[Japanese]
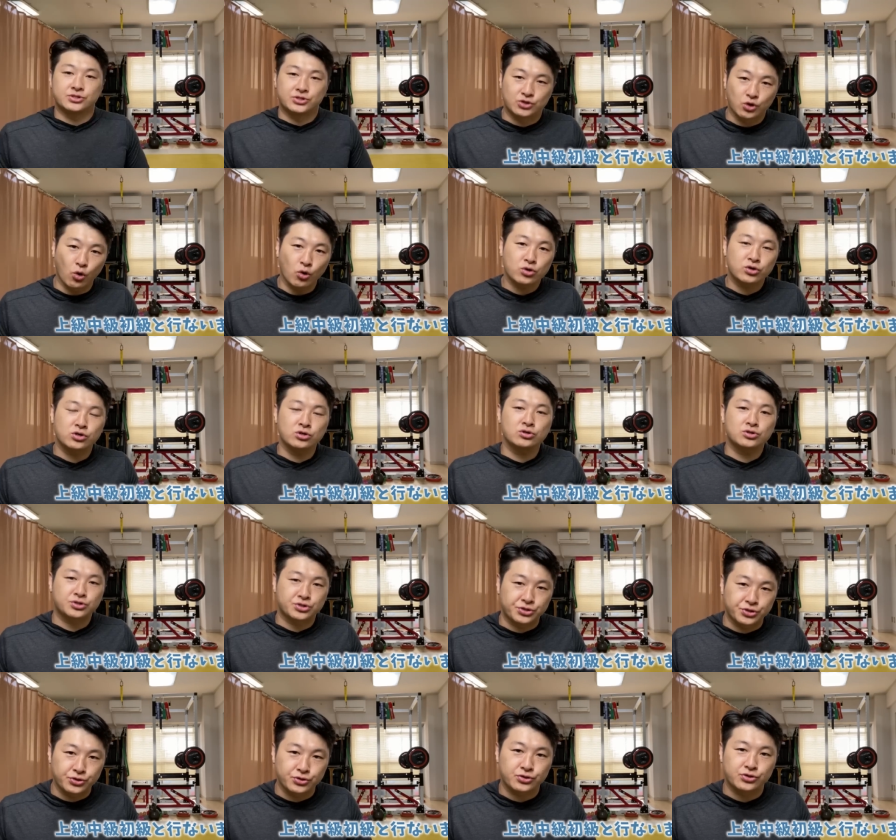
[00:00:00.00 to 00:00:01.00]
上級、
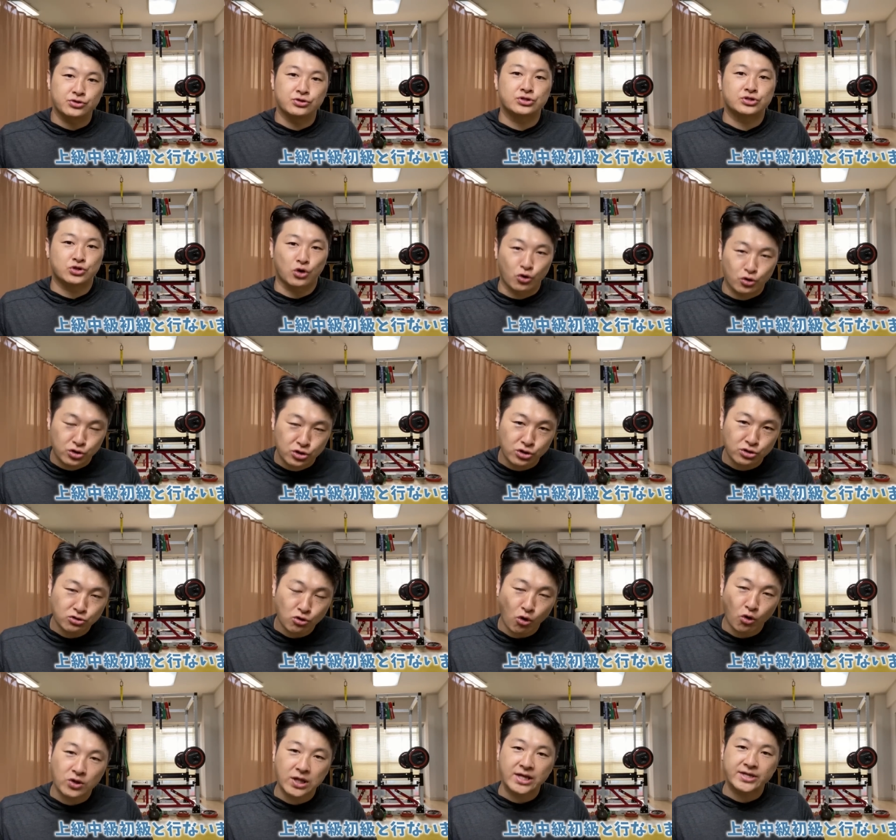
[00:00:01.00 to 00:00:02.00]
中級、初級
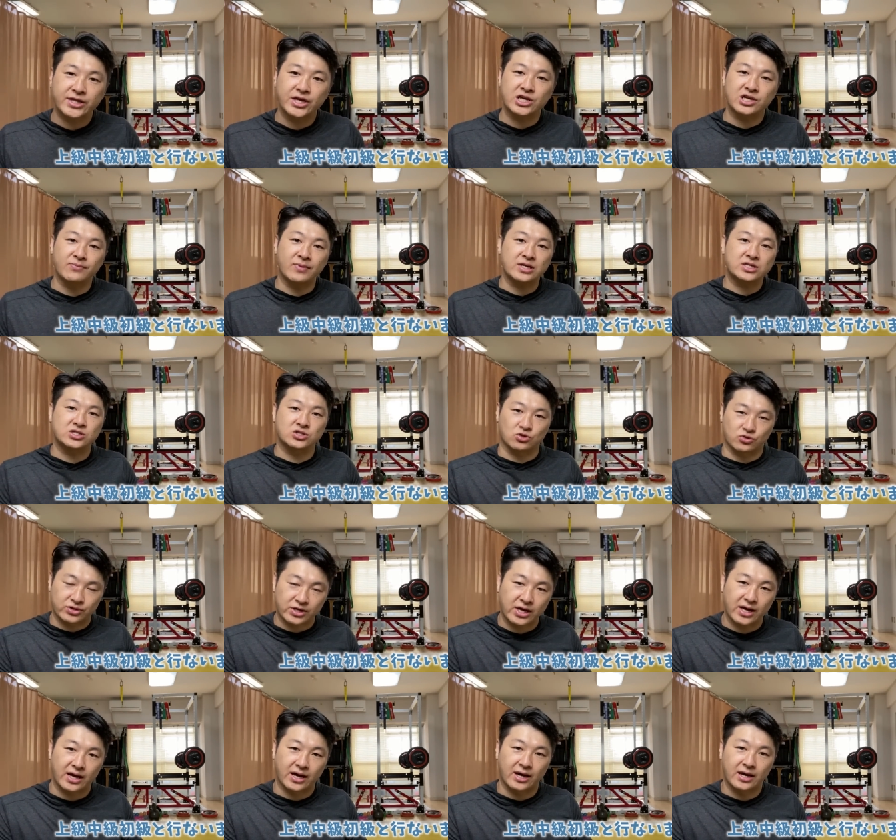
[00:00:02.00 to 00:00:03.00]
と行っていきますの
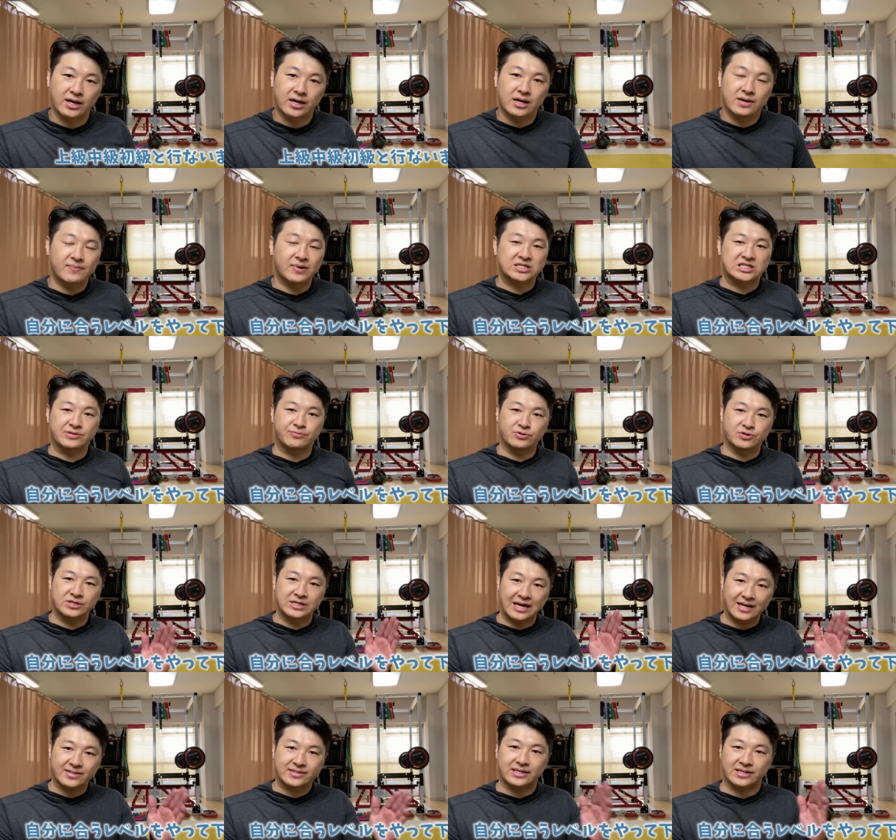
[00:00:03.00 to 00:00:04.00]
で、まあ、自分
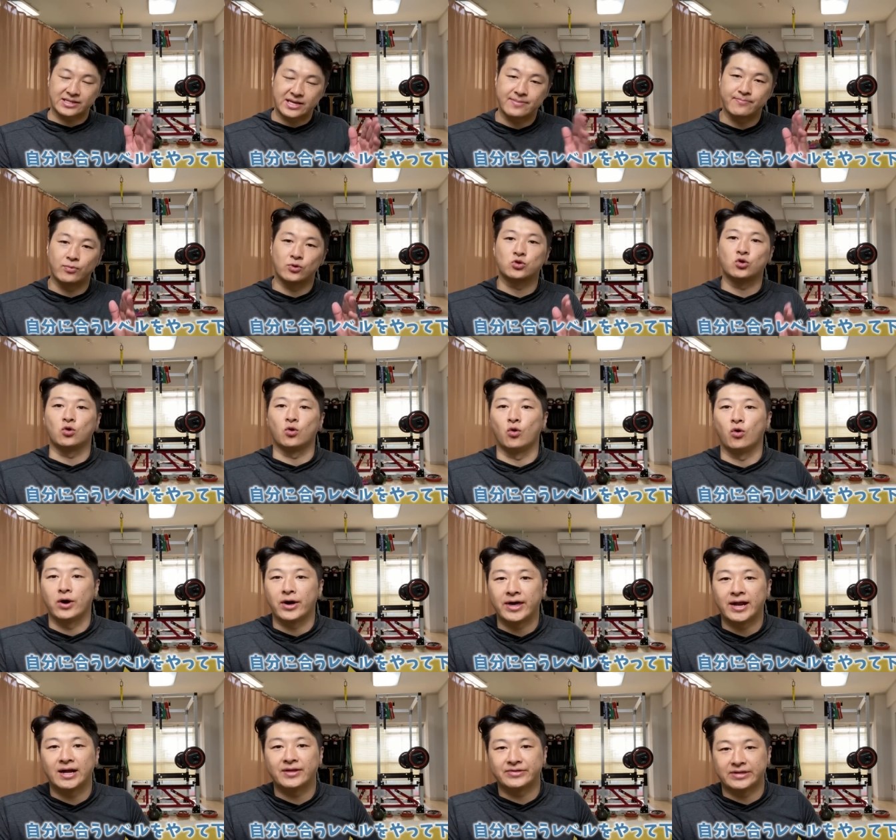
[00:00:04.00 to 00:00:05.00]
に合ったね、ものを
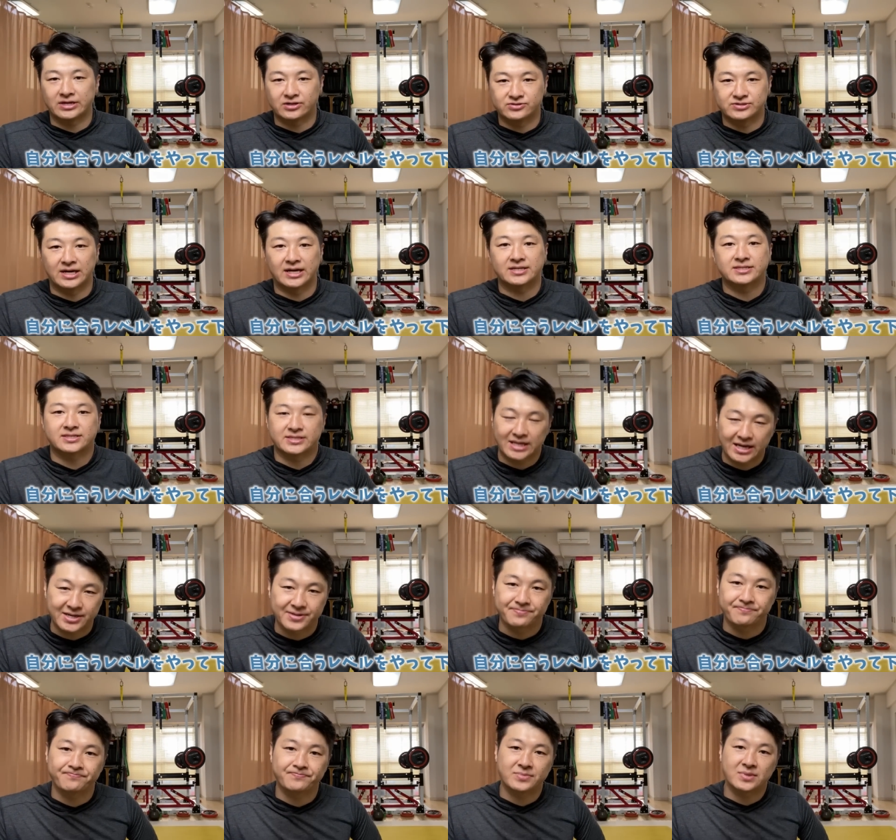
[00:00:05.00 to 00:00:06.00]
選んでくださ
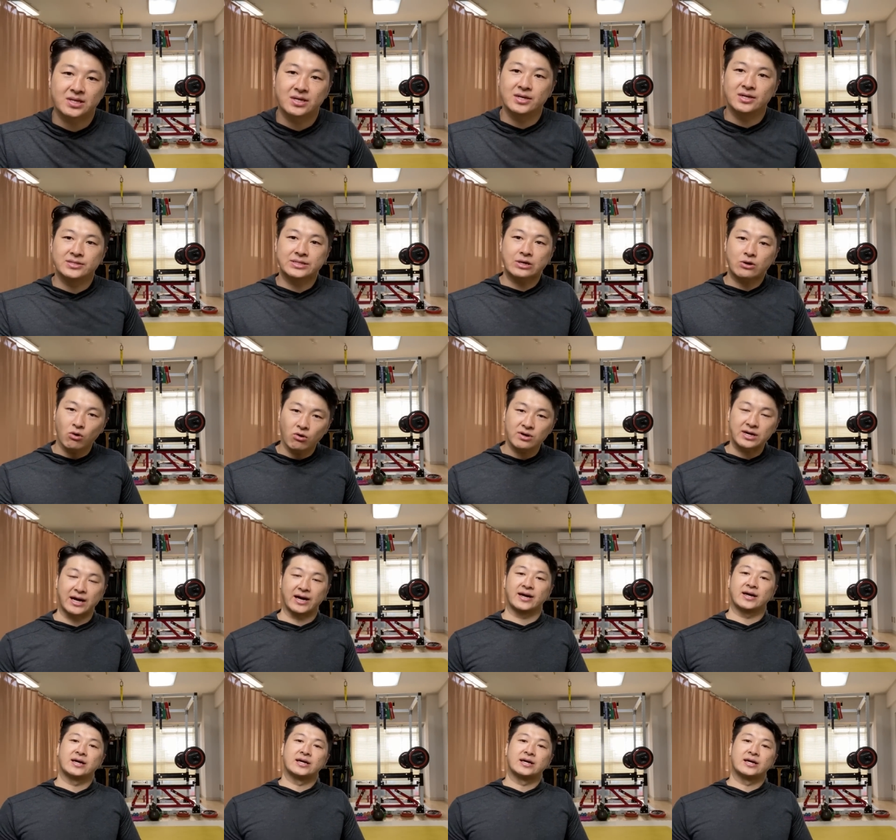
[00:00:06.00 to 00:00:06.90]
い。で、今回、